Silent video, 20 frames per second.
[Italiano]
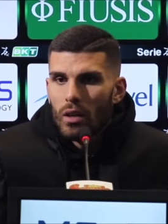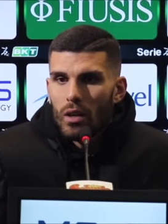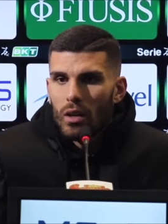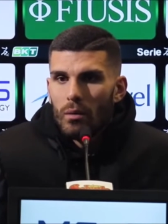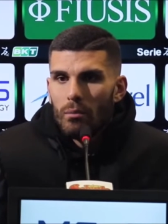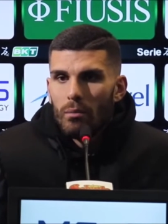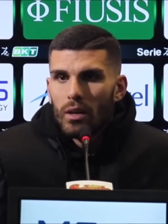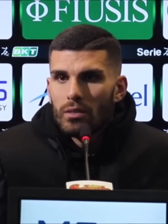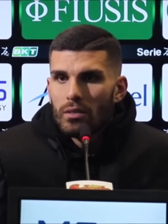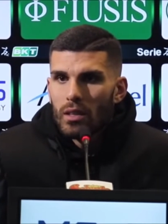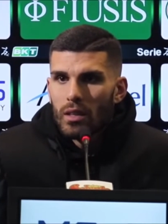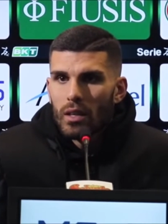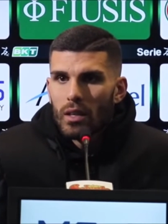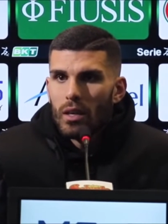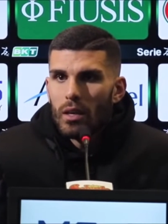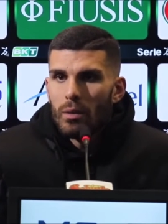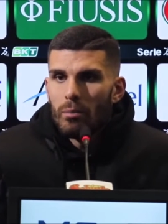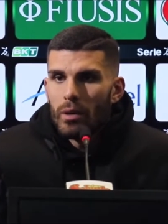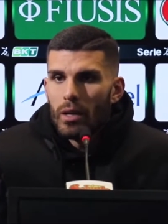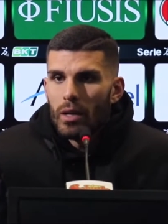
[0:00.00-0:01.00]
basta
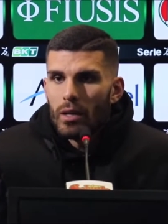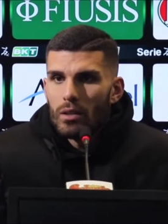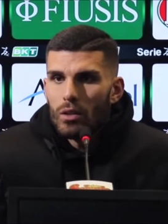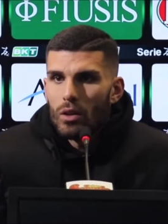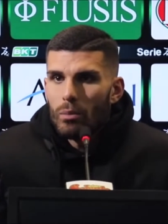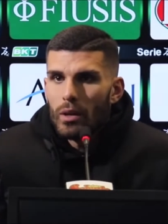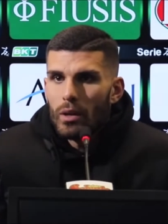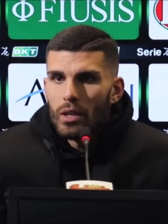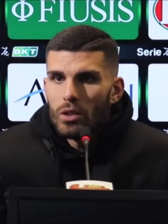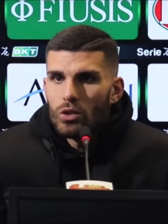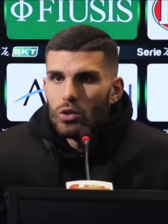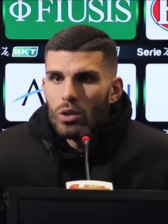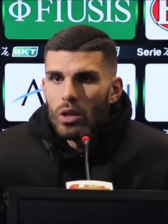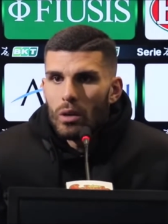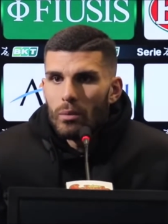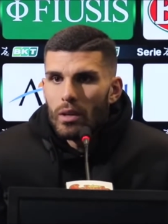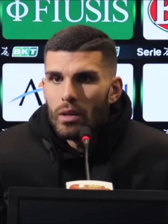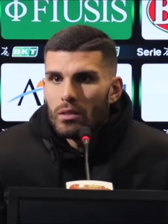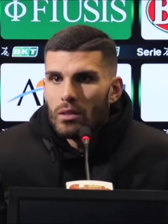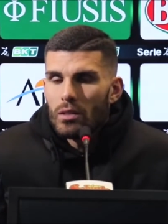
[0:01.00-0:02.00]
che perdi o pareggi una
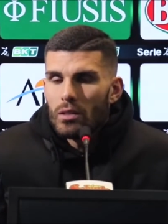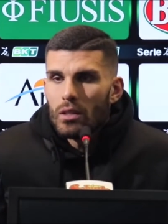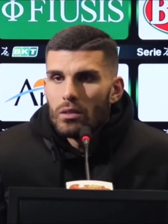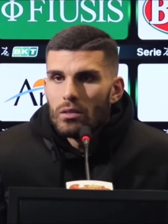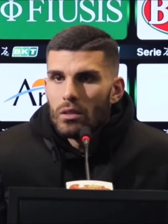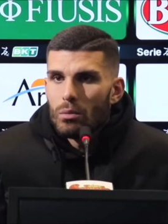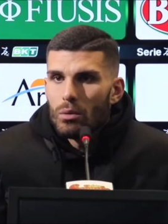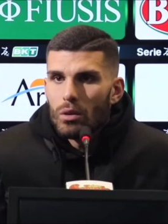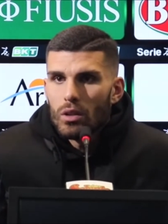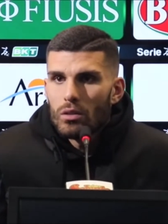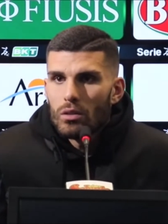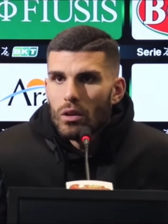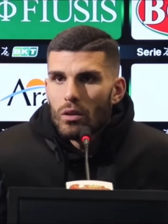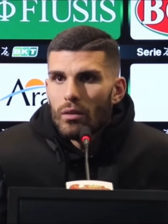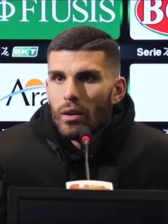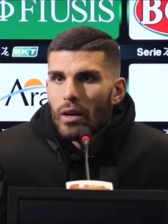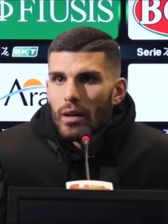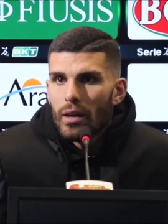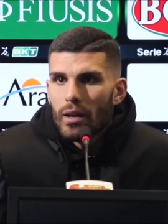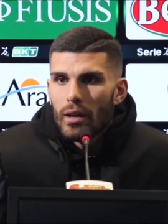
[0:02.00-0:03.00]
partita e ti puoi
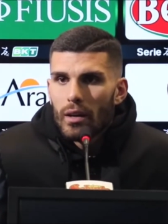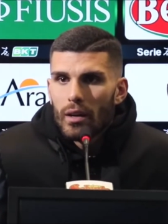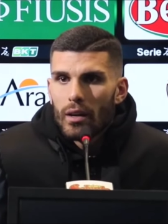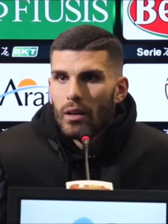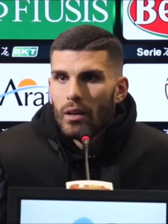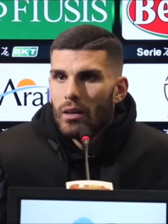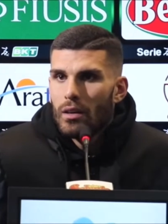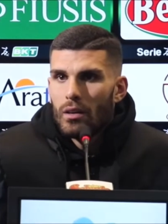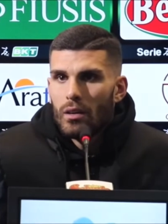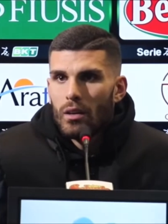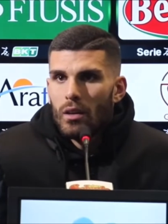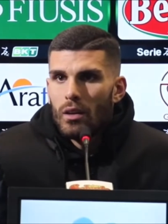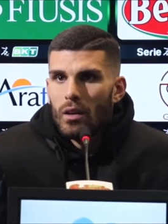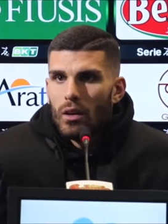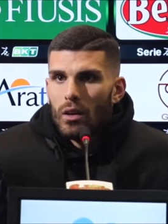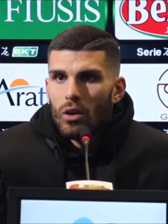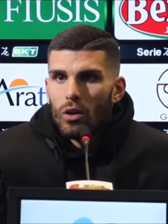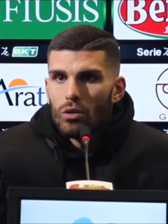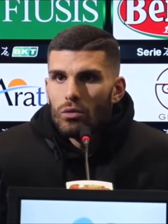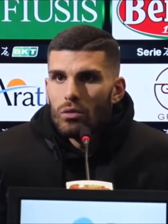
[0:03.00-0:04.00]
ritrovare
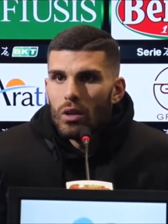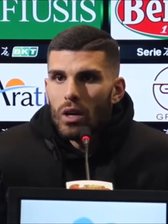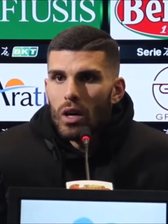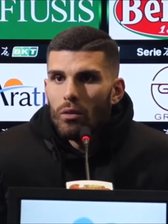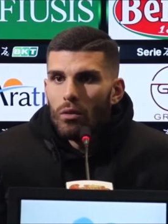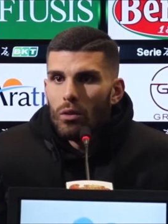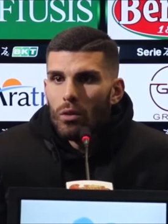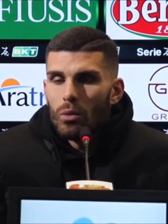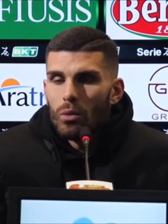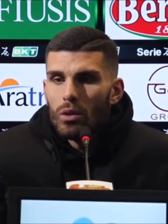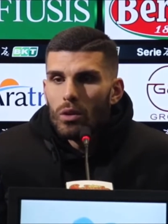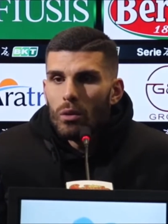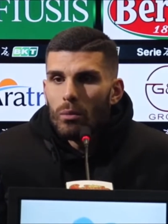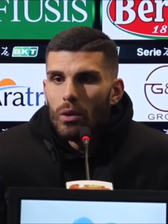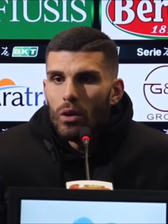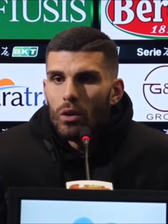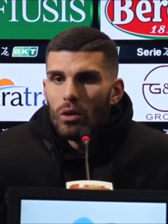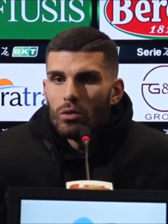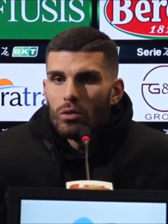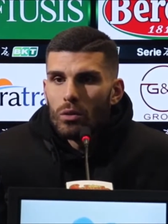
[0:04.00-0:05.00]
ottavo. Quindi
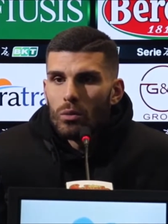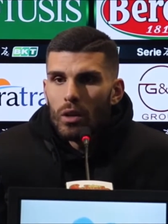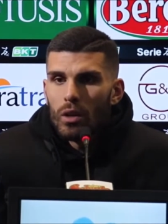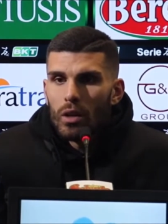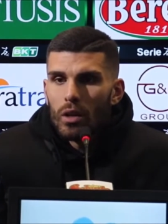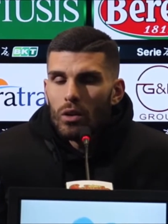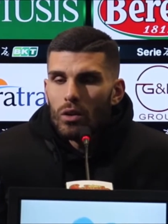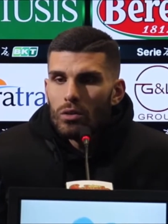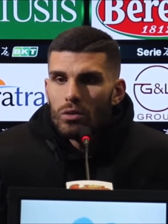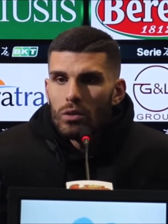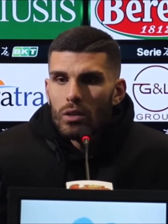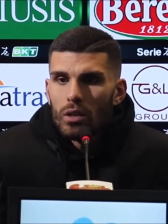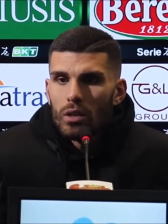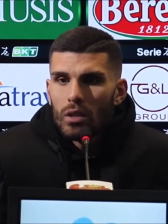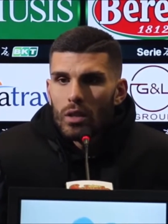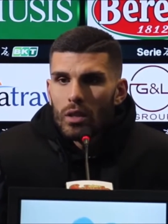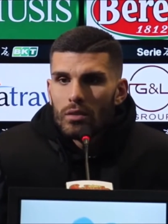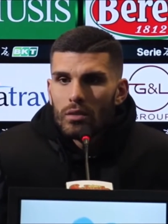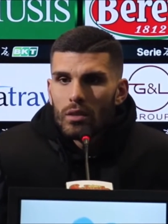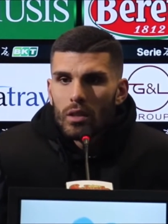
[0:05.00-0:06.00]
dobbiamo continuare
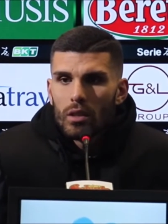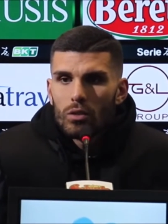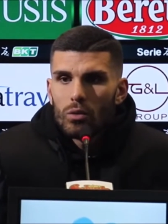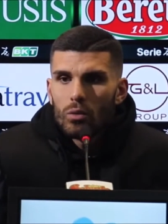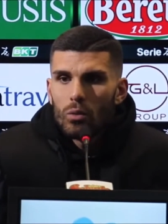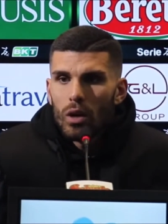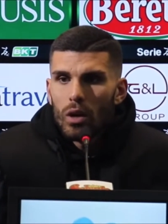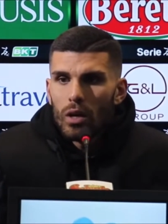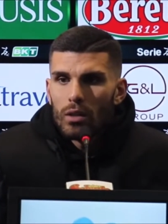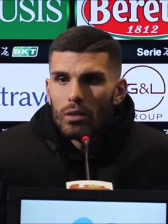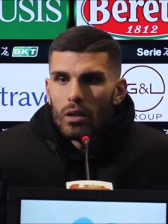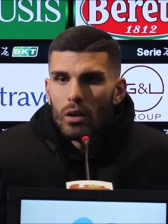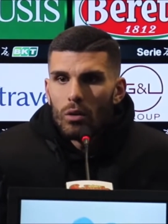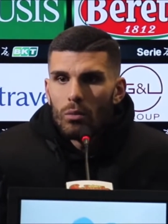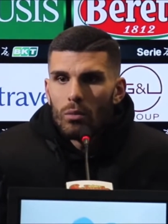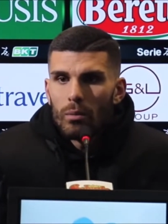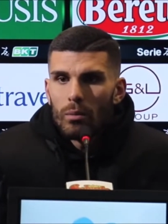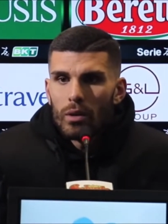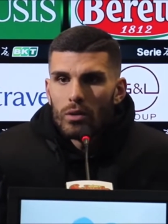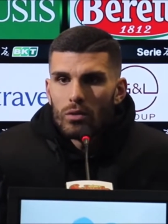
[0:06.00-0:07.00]
così, essere squadra
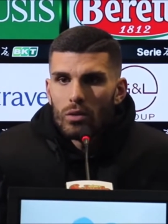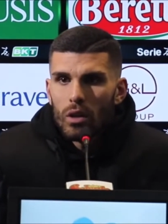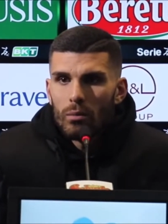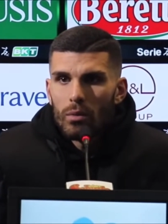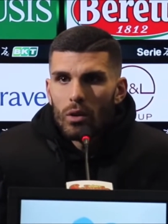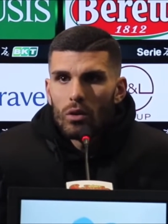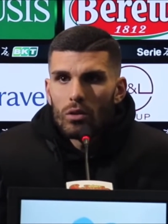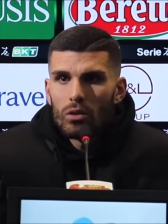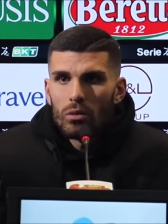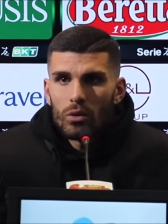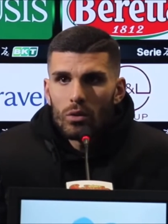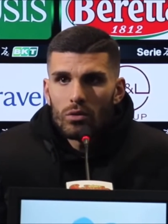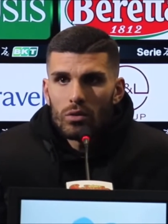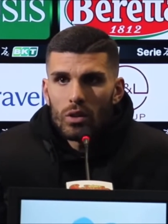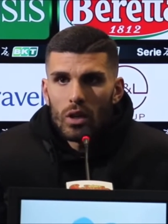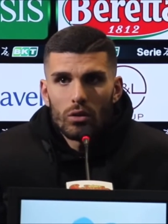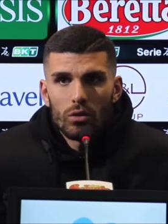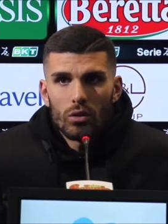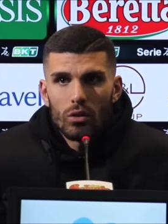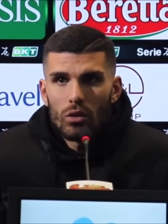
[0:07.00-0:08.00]
come penso che abbiamo
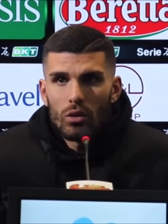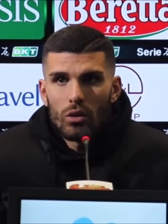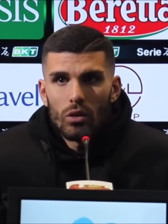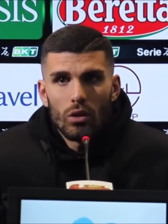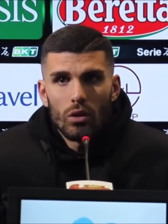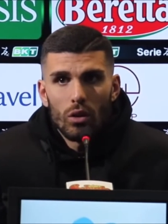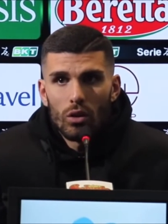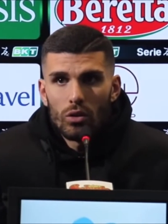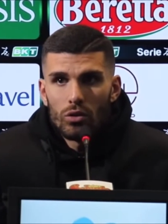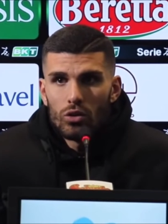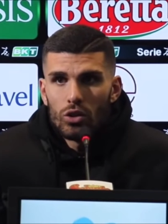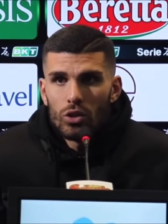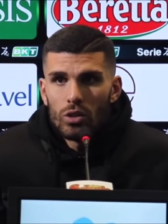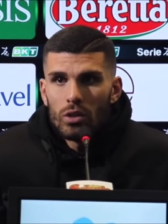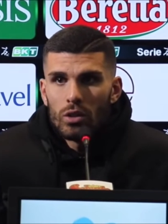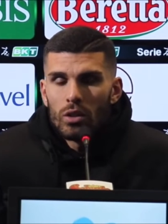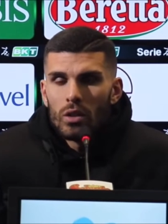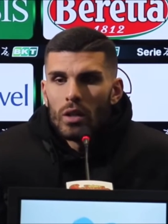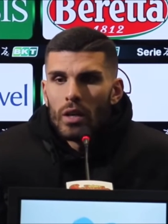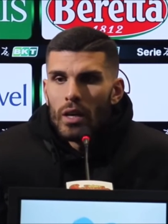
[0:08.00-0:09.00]
dimostrato
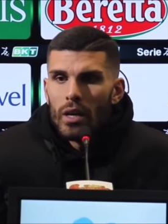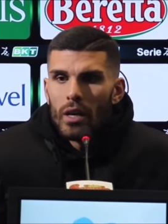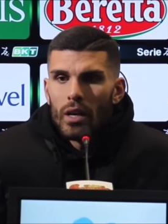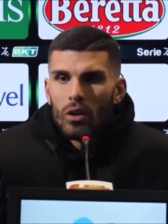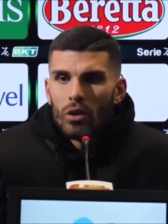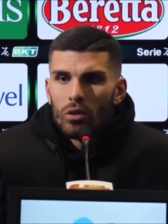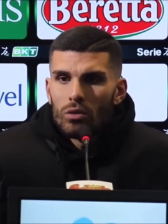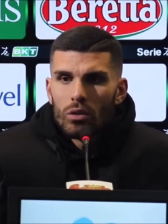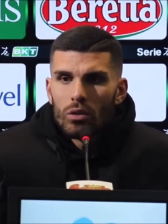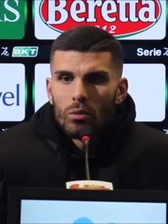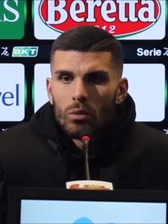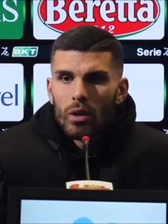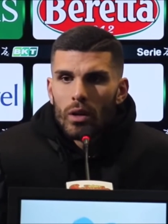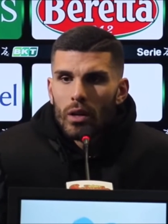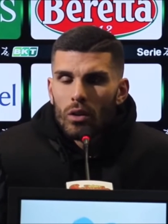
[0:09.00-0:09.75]
oggi e continuare